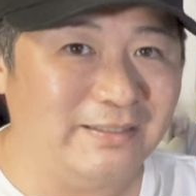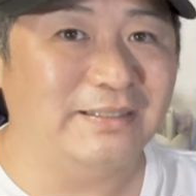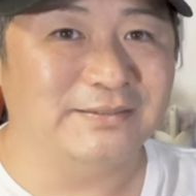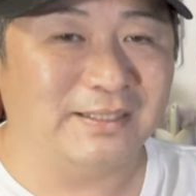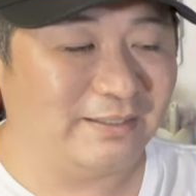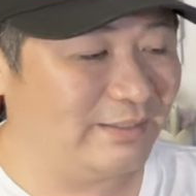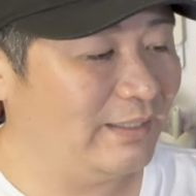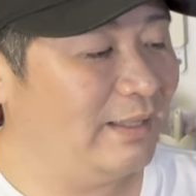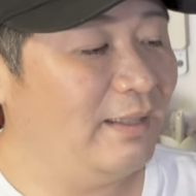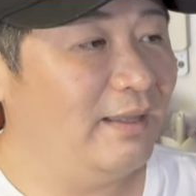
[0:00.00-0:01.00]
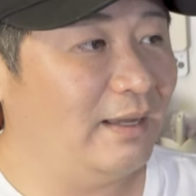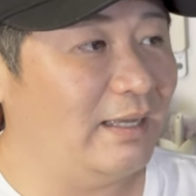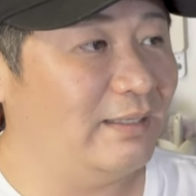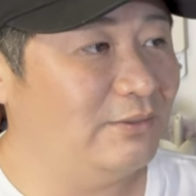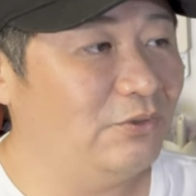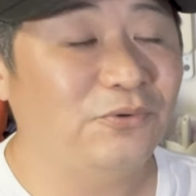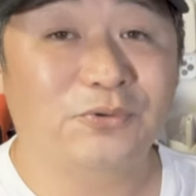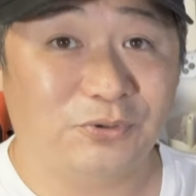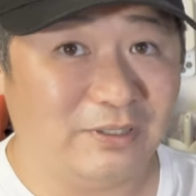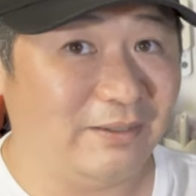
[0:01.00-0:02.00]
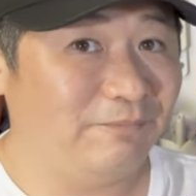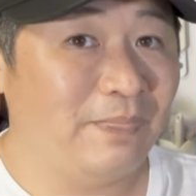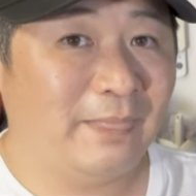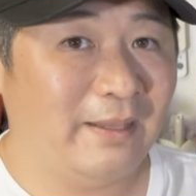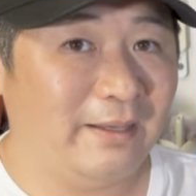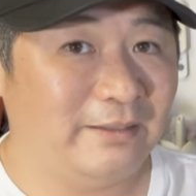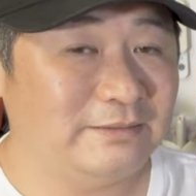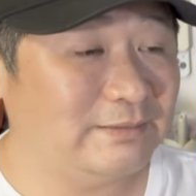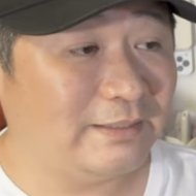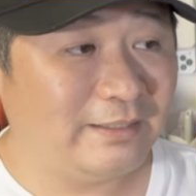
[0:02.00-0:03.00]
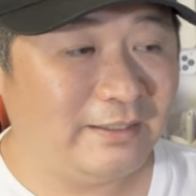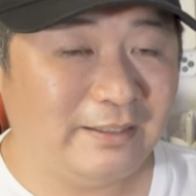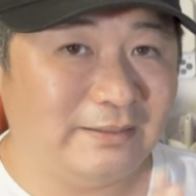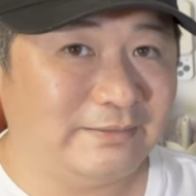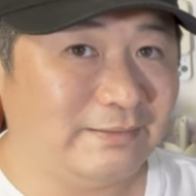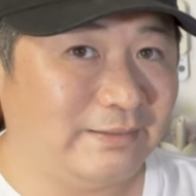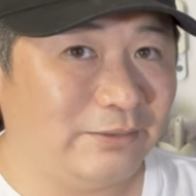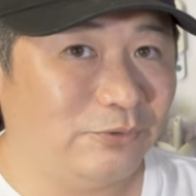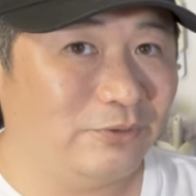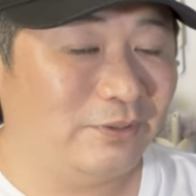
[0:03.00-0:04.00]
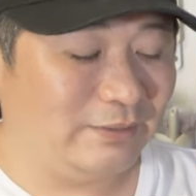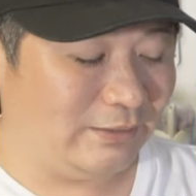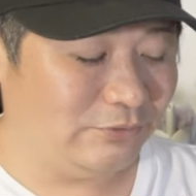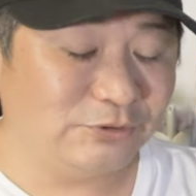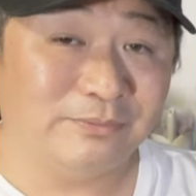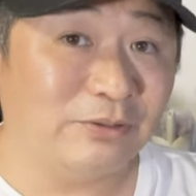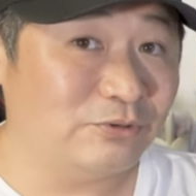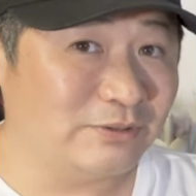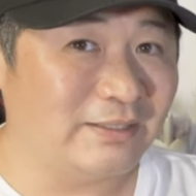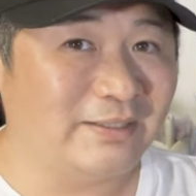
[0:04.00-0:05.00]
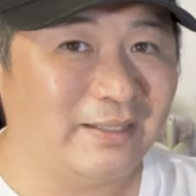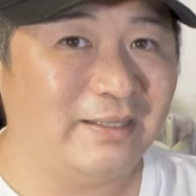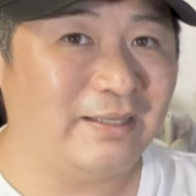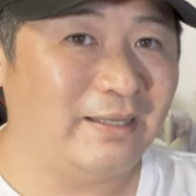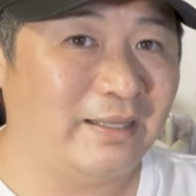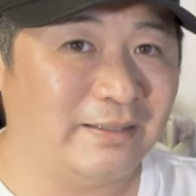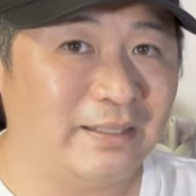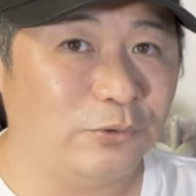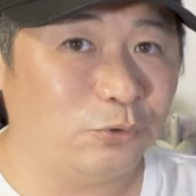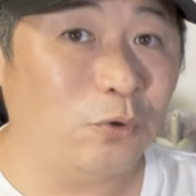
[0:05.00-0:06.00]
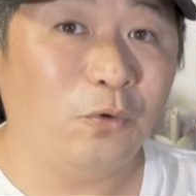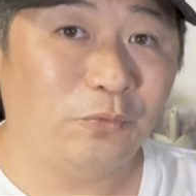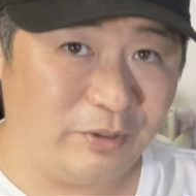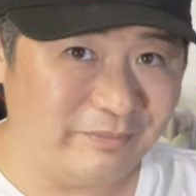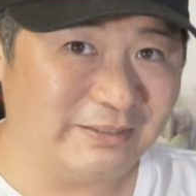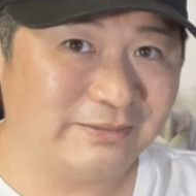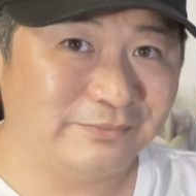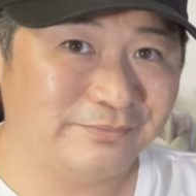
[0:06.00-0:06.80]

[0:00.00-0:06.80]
いいですからねはいということで、えー、実際ね、え設定をあのスマホつけてね、えやっていこうと思います